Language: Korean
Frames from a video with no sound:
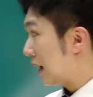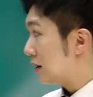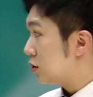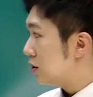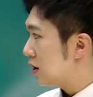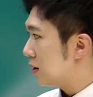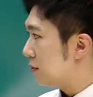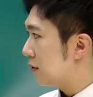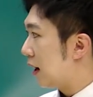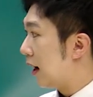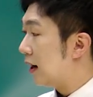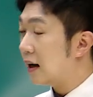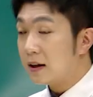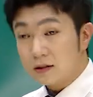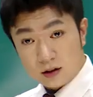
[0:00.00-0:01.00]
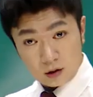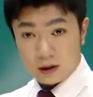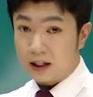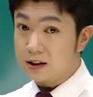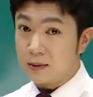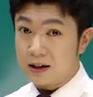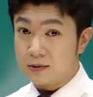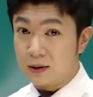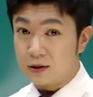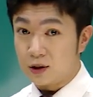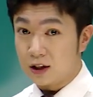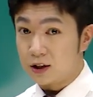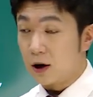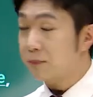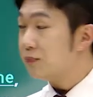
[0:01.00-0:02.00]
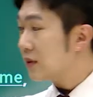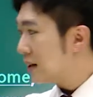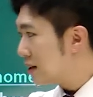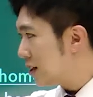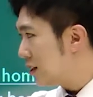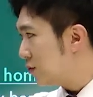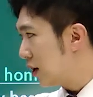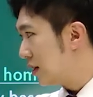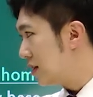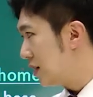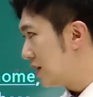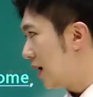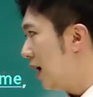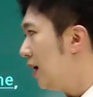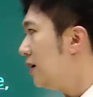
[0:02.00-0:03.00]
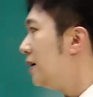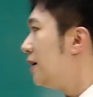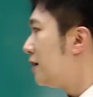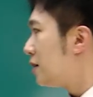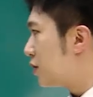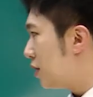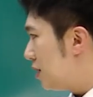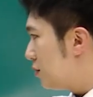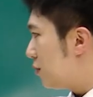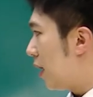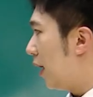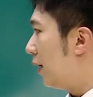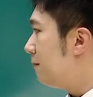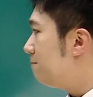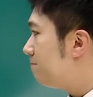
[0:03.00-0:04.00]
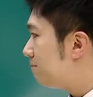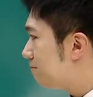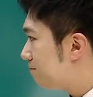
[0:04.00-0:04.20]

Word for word: 선생님과 같이 말씀할 수 있겠죠. Children, 시작. Children.